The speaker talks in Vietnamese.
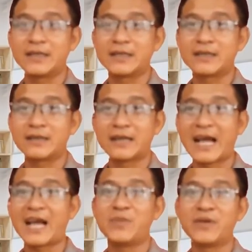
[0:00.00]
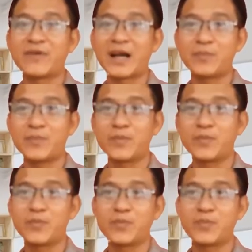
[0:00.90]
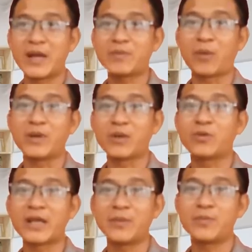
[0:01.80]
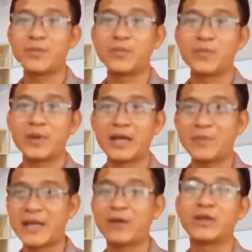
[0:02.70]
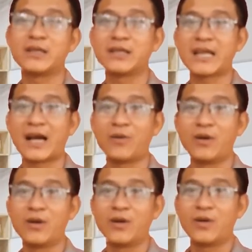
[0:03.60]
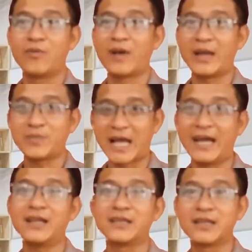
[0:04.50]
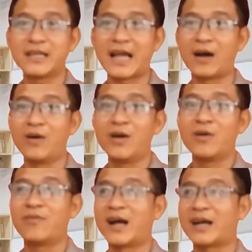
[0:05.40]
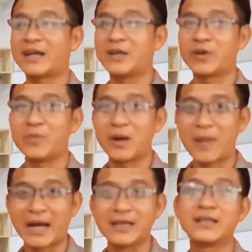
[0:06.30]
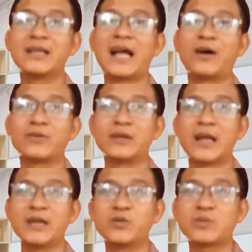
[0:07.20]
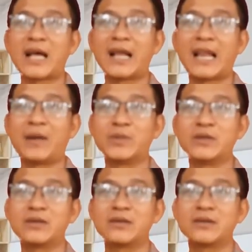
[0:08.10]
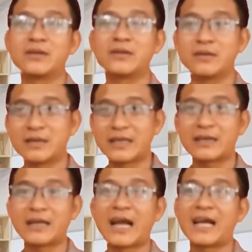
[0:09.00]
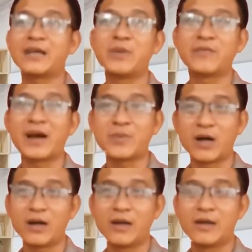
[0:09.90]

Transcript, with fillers: ừ. hai biện pháp ép cọc bê tông cốt thép neo là như thế nào yeah. Dạ. và ép tải là như thế yeah. Dạ. nào và cái điều kiện mặt bằng như thế nào để chúng ta làm được yeah. Dạ. hai cái biện pháp đó